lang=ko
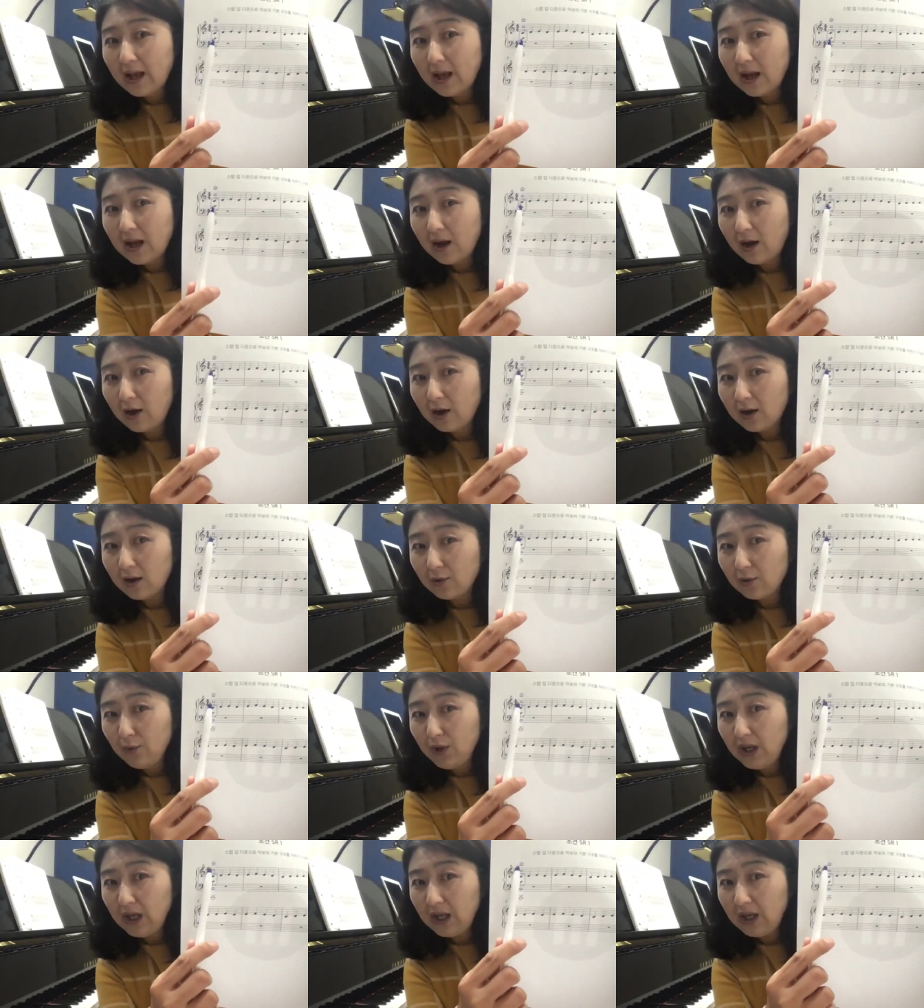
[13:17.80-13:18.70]
어,
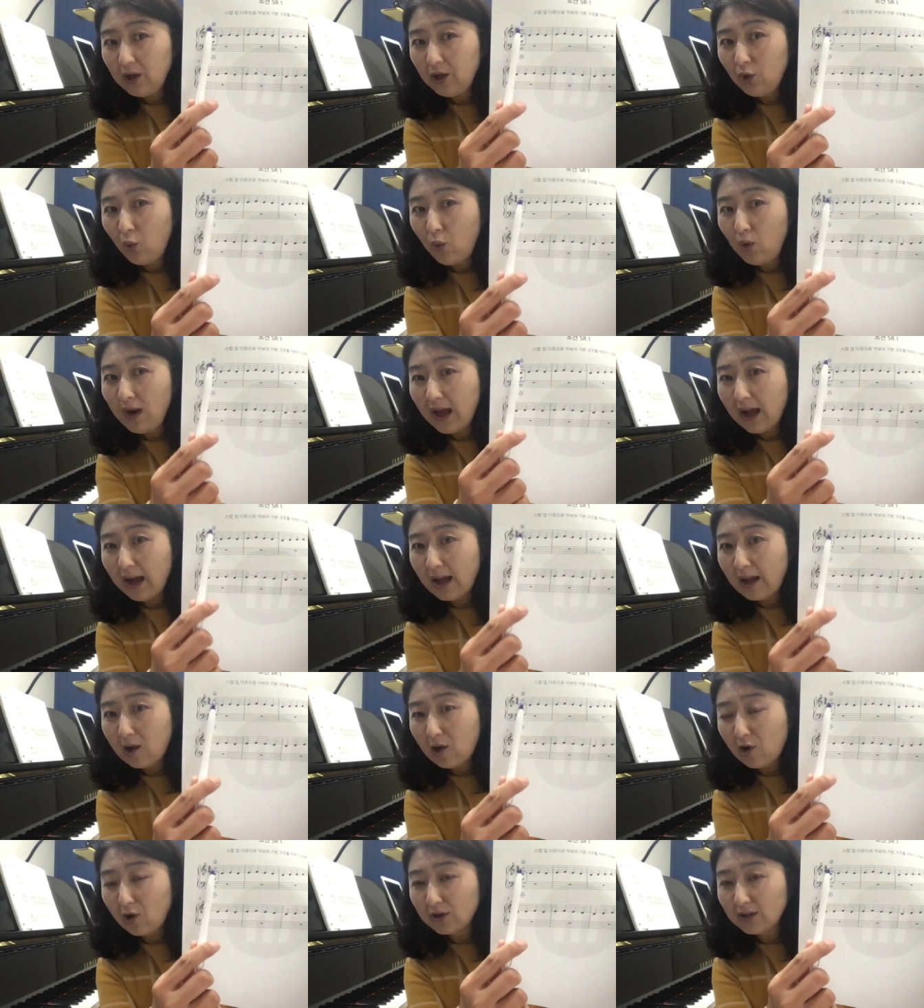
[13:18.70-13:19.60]
위 위로
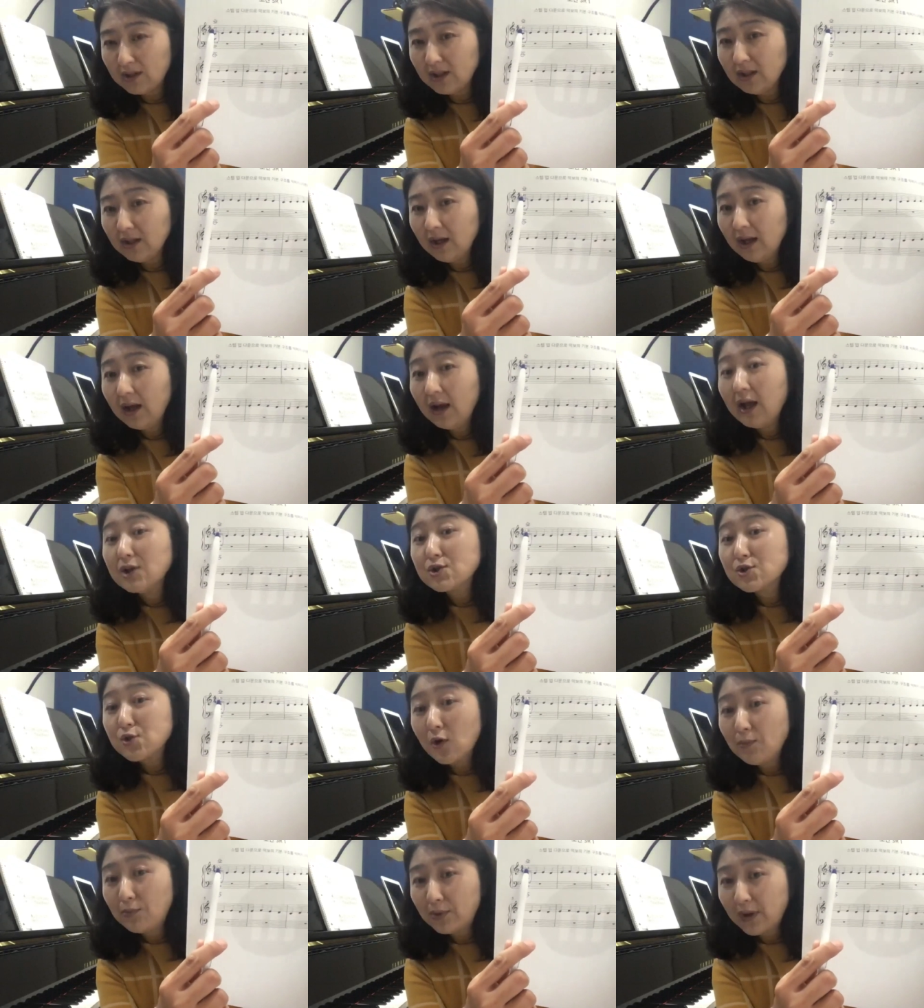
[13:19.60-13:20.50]
올라간 거는
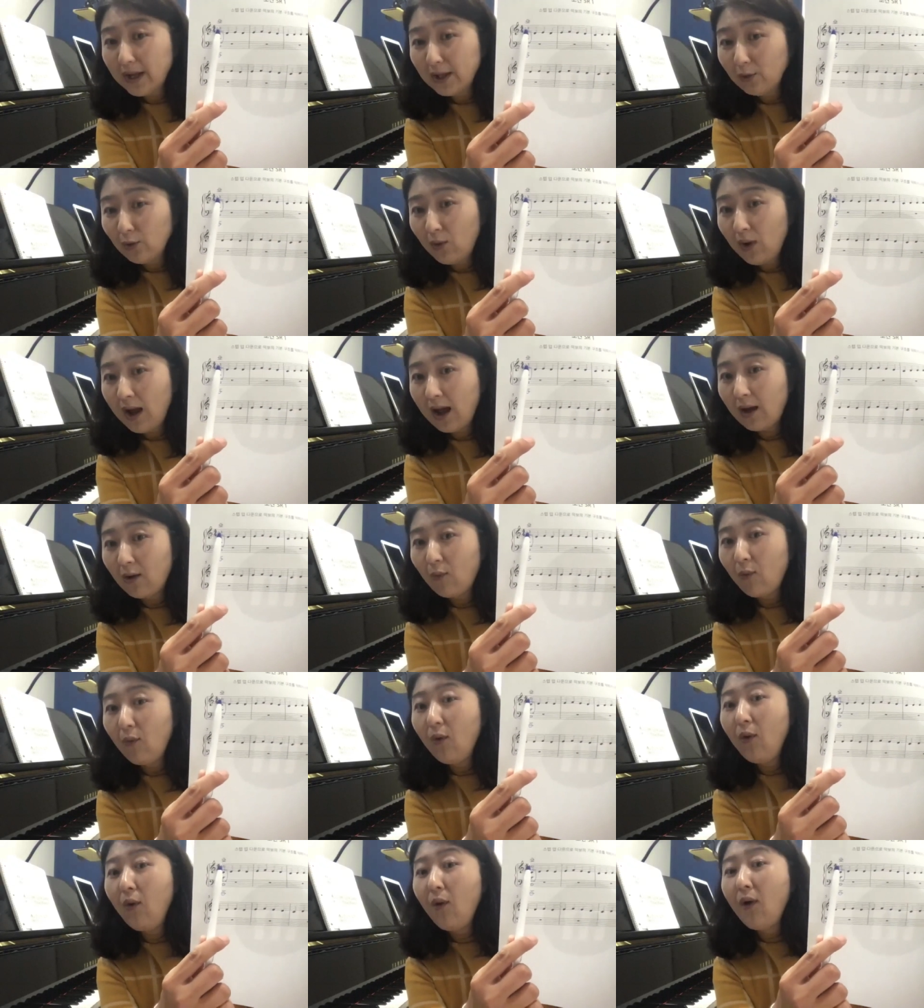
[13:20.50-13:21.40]

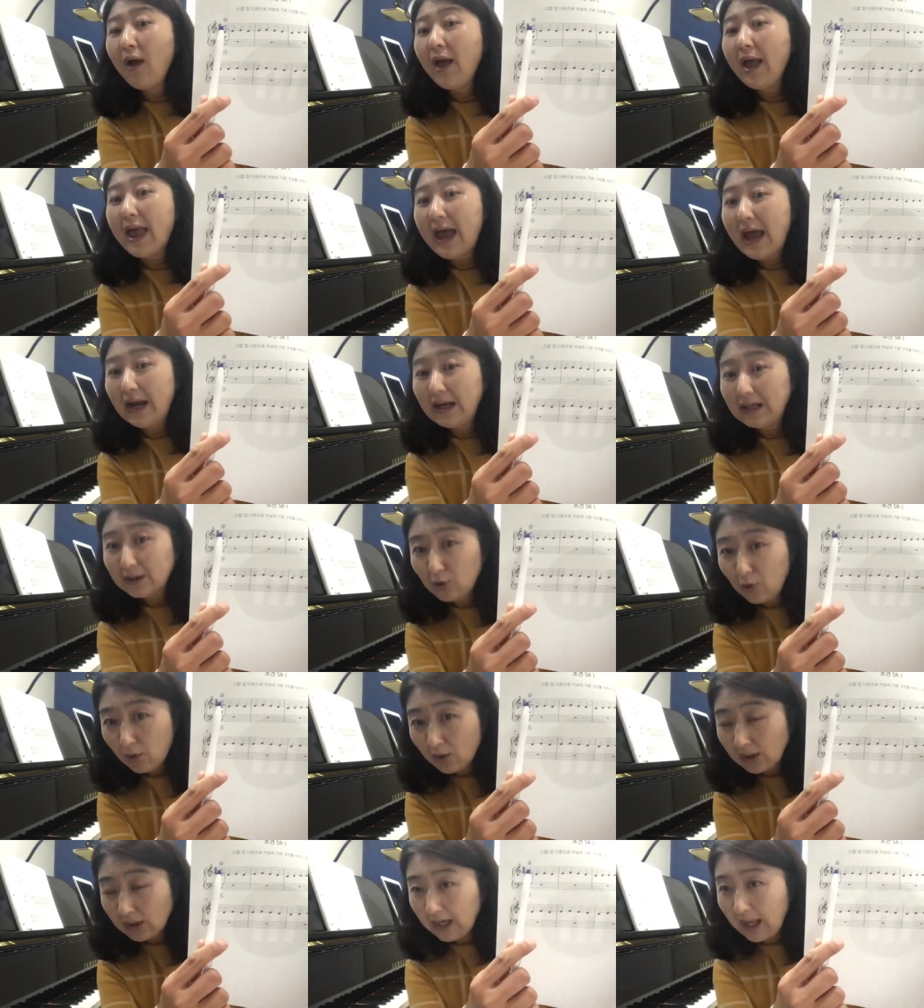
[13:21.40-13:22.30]
소프라노하고
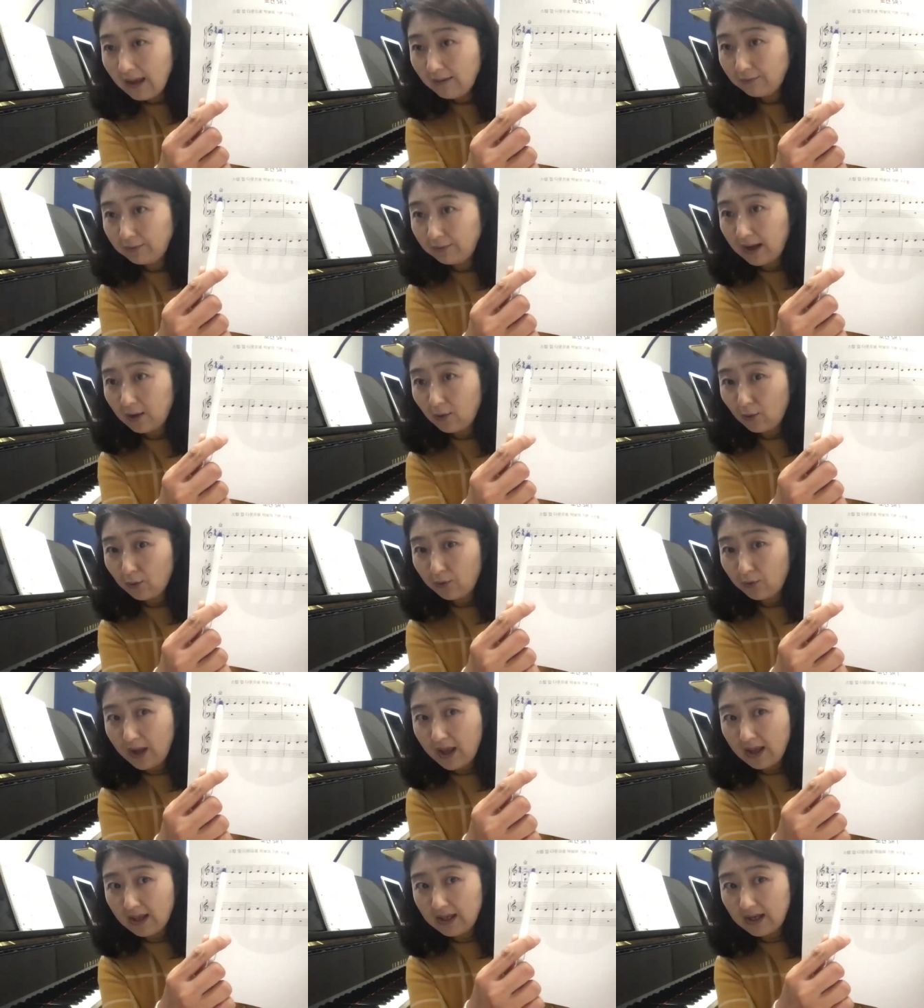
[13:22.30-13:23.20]
엘토 클래프라고도
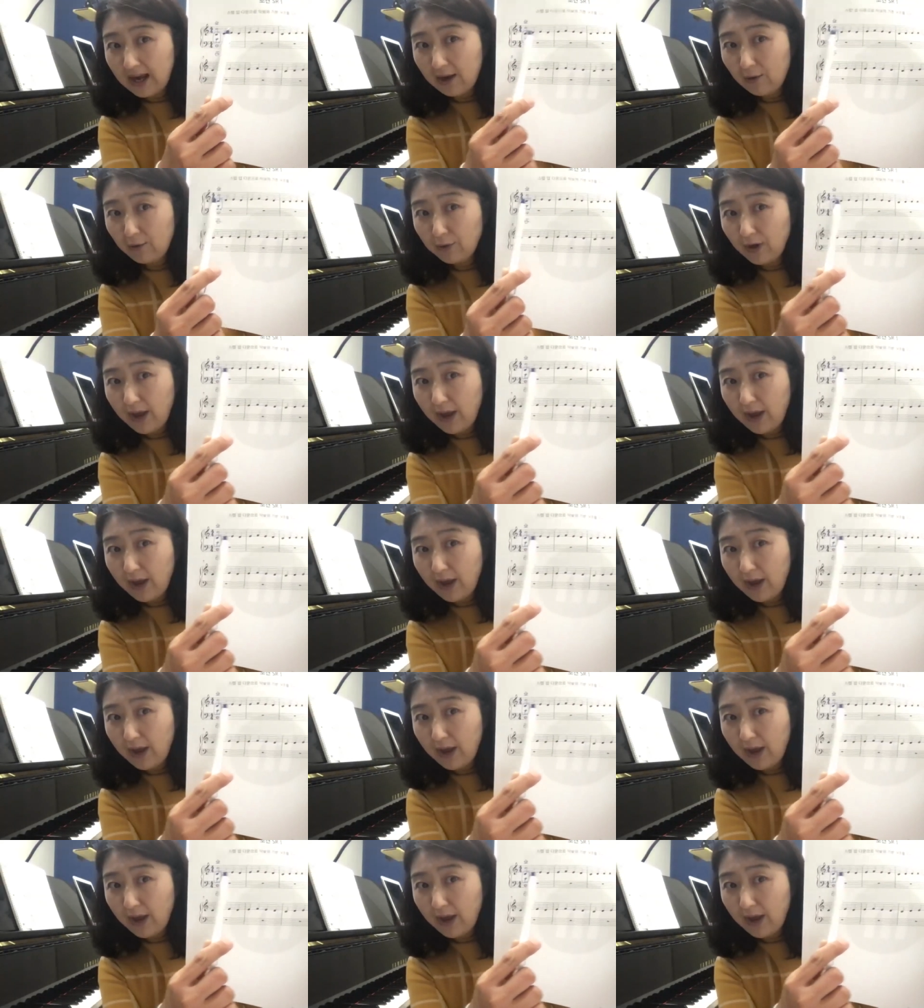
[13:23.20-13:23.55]
얘기를 하고요.